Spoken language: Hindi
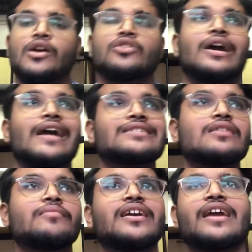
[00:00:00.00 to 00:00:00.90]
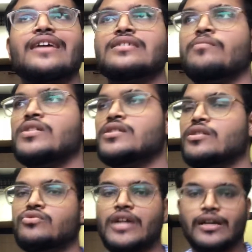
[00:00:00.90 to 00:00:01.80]
तो ऐसे ही मैं एक एग्जाम्पल देता
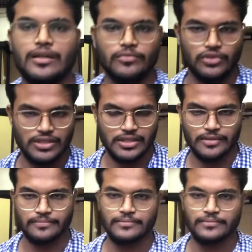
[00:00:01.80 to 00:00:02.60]
हूँ टाटा मोटर्स का